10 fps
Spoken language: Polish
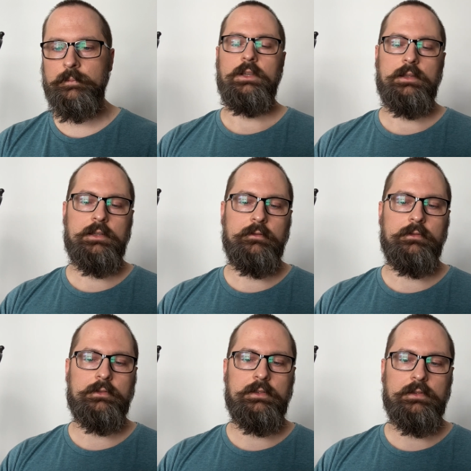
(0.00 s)

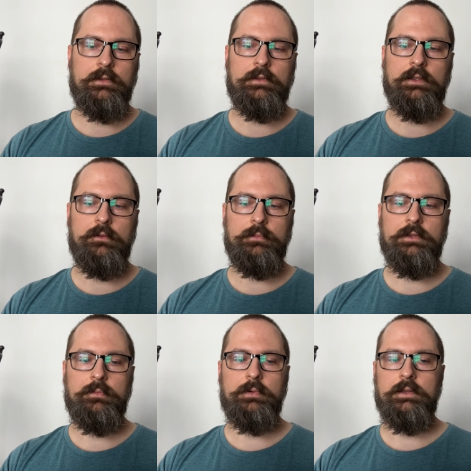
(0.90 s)
Dodatkowo, gdy coś
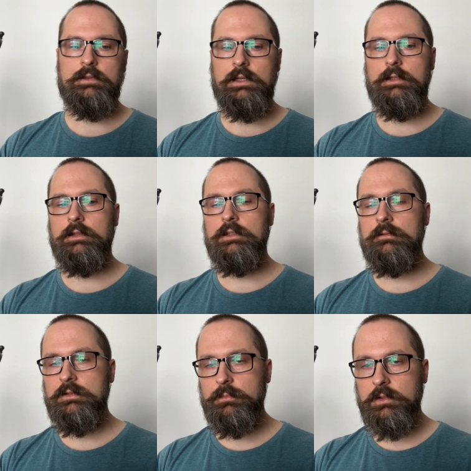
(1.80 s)
zrobisz potencjalnie
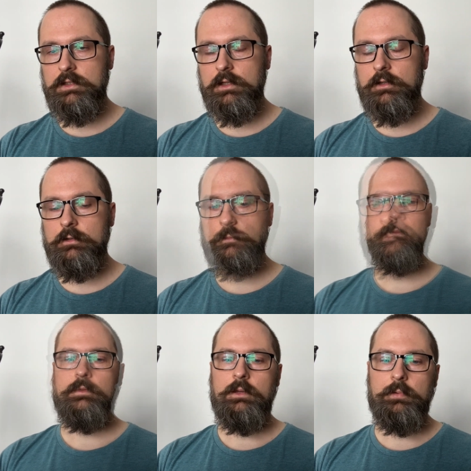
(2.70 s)
niebezpiecznego,
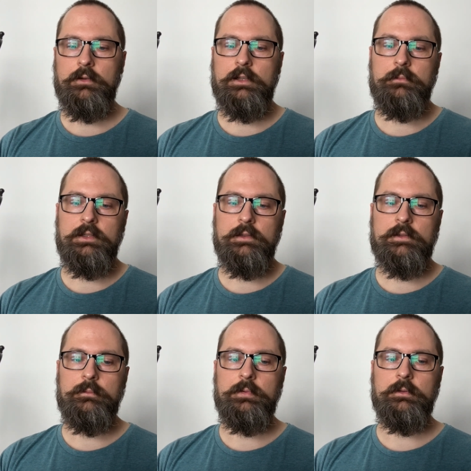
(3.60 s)
to program się nie
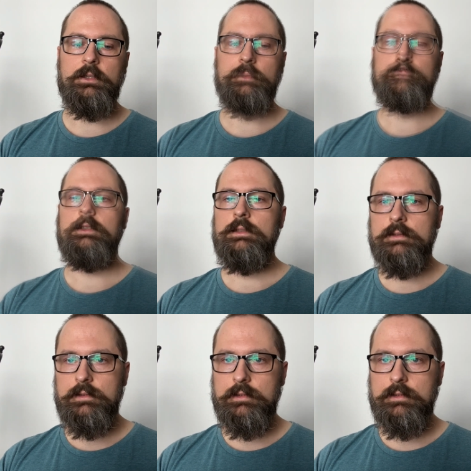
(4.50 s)
skompiluje. To jeden z